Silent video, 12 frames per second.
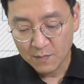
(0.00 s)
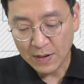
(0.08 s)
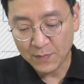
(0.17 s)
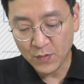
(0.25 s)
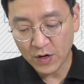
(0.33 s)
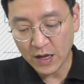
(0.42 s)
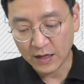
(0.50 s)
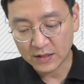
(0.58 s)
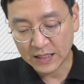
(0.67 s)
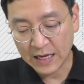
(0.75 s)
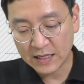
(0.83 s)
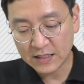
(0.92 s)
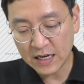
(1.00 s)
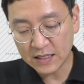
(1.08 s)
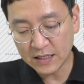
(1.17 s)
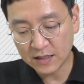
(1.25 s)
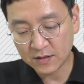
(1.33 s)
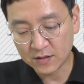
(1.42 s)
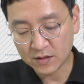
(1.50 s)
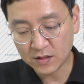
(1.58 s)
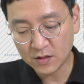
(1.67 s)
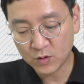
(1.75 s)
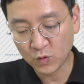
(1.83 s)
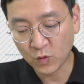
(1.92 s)
반면에
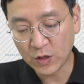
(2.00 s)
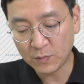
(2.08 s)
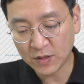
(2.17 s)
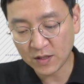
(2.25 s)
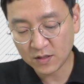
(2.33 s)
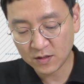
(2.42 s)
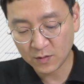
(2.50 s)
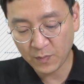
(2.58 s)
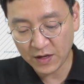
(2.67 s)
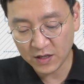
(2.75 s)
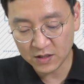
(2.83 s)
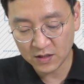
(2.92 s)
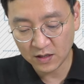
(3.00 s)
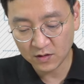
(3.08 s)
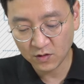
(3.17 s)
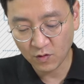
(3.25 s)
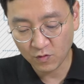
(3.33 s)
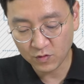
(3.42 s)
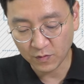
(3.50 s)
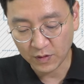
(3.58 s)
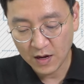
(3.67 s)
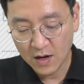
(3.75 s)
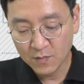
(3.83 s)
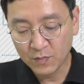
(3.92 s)
제작이라든지 조립, 테스트, 패키징 같은 경우는
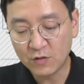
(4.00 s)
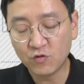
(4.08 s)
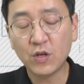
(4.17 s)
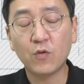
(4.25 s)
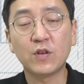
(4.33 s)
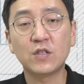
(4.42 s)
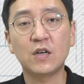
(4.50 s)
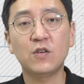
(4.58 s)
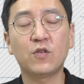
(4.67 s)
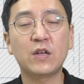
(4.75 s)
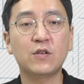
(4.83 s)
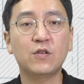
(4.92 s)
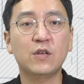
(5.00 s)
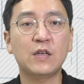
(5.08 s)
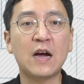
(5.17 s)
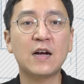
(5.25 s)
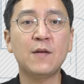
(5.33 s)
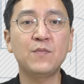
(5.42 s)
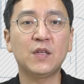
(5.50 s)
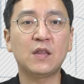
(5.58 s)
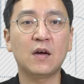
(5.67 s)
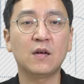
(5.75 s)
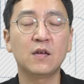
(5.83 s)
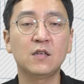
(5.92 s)
미국이 굉장히 영향력이
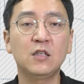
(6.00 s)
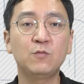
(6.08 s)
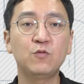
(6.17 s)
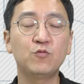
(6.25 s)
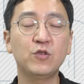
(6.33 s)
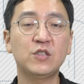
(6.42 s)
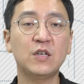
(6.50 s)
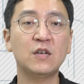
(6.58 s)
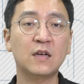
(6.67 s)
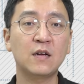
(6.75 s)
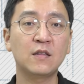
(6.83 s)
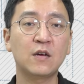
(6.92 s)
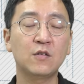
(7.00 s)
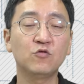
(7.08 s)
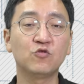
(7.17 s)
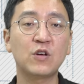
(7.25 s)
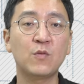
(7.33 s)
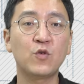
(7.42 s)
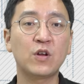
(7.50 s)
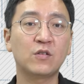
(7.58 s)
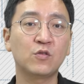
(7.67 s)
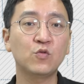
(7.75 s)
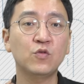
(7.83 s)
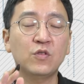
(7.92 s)
약합니다. 이 부분이 제일 강한 나라는 누가
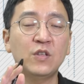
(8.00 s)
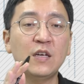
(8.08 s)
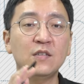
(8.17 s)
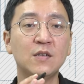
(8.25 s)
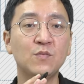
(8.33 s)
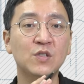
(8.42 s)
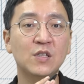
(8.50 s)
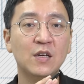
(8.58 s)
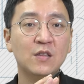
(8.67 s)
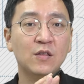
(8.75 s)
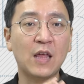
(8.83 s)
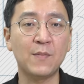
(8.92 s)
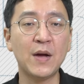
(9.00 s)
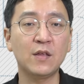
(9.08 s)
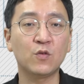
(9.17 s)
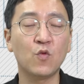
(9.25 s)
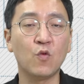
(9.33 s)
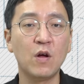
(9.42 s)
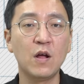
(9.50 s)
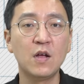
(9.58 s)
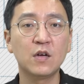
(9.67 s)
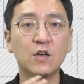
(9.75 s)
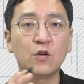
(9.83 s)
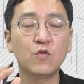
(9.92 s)
뭐래도 티에스엠씨가 있는 대만이고,
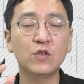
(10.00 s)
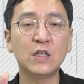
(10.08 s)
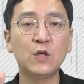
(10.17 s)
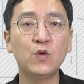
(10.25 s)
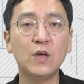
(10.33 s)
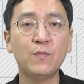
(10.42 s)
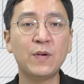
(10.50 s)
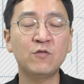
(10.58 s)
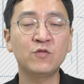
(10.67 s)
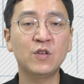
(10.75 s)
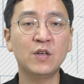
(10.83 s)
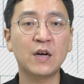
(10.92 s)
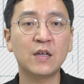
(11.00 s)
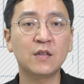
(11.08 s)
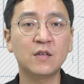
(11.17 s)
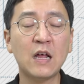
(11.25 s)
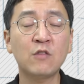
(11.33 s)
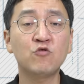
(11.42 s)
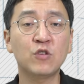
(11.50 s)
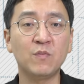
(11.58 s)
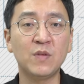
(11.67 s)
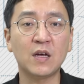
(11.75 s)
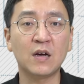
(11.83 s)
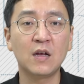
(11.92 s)
그리고 이 위 파운드리가 있는
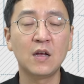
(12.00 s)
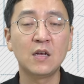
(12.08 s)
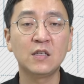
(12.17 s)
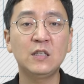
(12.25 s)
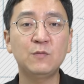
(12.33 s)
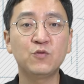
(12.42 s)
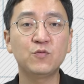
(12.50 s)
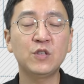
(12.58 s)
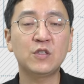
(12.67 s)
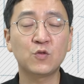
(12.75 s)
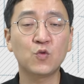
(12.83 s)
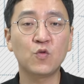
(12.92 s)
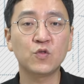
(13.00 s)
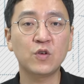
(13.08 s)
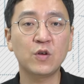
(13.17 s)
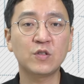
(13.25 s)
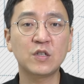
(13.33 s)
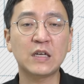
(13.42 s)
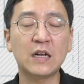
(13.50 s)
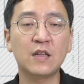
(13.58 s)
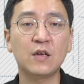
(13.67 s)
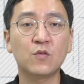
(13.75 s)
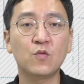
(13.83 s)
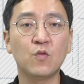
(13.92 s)
한국입니다. 이 부분이 제조 공정이 굉장히 잘 돼
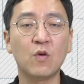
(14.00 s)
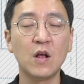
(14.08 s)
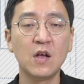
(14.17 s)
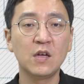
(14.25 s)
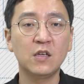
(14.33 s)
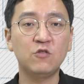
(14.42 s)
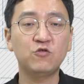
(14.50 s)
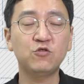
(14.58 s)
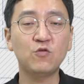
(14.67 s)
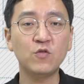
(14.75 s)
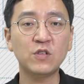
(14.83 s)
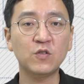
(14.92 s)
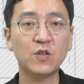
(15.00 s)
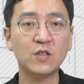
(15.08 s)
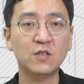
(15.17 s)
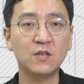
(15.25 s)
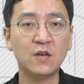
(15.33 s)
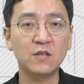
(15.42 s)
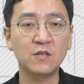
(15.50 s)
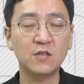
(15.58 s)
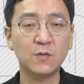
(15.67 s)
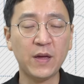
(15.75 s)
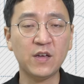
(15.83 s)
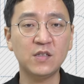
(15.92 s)
있고, 이 후공정
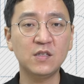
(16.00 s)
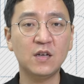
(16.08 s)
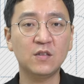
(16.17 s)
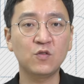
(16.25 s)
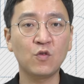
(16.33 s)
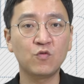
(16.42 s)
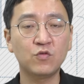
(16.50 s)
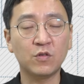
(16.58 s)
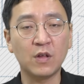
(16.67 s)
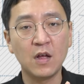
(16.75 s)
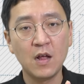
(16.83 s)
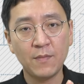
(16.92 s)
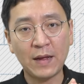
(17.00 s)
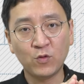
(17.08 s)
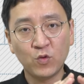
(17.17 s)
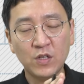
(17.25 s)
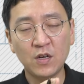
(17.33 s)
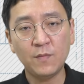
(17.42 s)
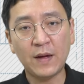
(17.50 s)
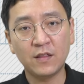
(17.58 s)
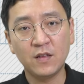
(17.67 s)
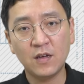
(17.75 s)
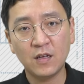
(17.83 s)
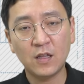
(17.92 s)
테스트라든지 패키징 같은 경우는 반도체를
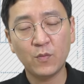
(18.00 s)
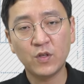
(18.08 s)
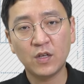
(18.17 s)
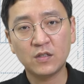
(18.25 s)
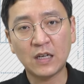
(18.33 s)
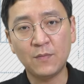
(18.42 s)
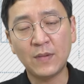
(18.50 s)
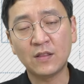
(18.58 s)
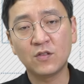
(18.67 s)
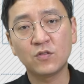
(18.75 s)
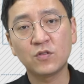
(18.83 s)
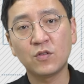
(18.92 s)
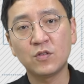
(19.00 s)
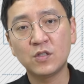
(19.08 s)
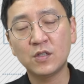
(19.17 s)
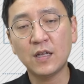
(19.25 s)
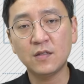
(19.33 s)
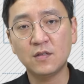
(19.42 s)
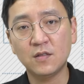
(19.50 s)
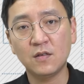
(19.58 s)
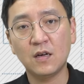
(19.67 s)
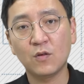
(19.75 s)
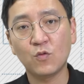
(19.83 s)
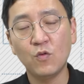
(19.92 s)
만들게 되면 이게 잘 만들어졌는지
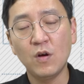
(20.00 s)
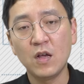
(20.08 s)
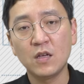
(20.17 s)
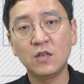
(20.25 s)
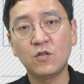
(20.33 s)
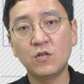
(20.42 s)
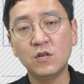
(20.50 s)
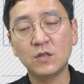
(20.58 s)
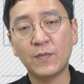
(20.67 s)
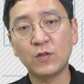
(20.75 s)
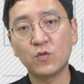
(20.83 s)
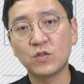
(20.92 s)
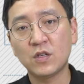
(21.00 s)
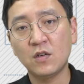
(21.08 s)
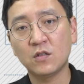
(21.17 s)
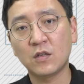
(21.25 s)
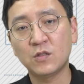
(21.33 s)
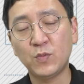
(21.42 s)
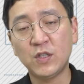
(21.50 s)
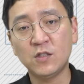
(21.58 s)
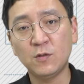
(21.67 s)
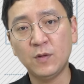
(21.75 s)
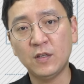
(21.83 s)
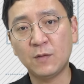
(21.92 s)
테스트를 하고 이거를 이제 반도체를
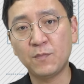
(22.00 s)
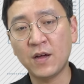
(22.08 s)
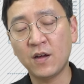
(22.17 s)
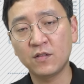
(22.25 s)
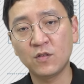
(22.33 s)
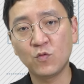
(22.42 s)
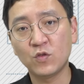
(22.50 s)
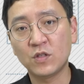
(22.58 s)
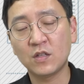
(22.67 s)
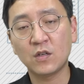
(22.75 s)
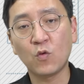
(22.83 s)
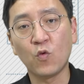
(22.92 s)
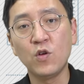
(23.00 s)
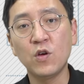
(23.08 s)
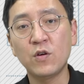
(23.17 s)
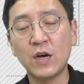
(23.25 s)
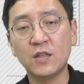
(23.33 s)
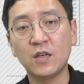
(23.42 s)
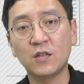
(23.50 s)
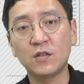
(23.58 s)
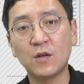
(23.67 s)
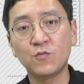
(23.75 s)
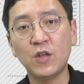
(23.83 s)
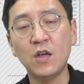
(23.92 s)
피씨비 기판 같은 곳에다 이렇게 올려놔야 되기
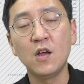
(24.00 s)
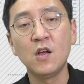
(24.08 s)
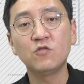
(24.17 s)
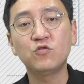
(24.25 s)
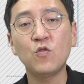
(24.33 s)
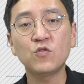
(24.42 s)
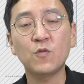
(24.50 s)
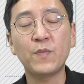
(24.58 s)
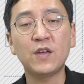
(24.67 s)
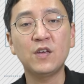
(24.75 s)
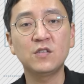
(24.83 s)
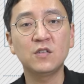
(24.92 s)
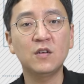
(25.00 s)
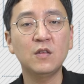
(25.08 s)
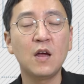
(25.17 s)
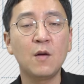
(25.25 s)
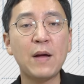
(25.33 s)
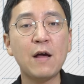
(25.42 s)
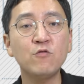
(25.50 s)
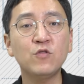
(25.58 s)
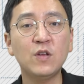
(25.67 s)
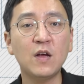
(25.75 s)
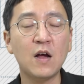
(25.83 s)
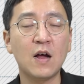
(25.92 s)
때문에 후공정 패키징은
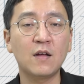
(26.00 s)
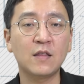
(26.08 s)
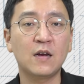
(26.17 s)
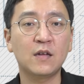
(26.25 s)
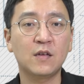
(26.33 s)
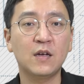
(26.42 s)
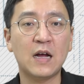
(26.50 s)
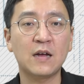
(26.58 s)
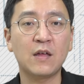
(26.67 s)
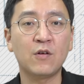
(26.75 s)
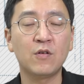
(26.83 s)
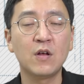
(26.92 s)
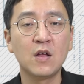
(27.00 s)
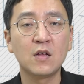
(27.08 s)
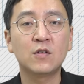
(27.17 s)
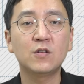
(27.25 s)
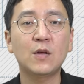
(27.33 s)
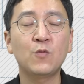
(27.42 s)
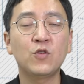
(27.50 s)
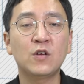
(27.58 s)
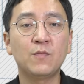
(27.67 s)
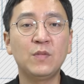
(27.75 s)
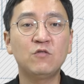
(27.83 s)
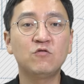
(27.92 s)
파운드리가 강한 나라들이 강해요. 그러다
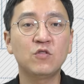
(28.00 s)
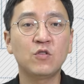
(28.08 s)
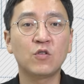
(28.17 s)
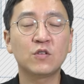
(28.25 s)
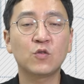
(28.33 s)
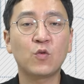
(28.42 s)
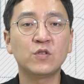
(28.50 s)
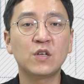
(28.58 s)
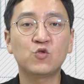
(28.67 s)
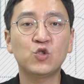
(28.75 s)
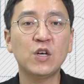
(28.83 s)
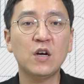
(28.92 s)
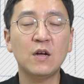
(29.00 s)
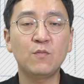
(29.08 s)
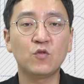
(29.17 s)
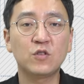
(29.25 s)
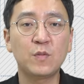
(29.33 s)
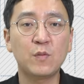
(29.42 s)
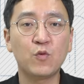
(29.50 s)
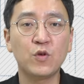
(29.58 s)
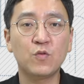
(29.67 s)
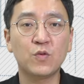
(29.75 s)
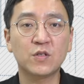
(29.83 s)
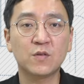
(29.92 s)
보니까 미국은 여기서 굉장히 취약한 모습을
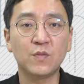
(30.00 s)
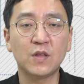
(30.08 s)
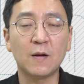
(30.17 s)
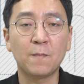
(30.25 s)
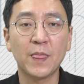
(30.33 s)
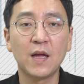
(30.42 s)
보이고 있습니다.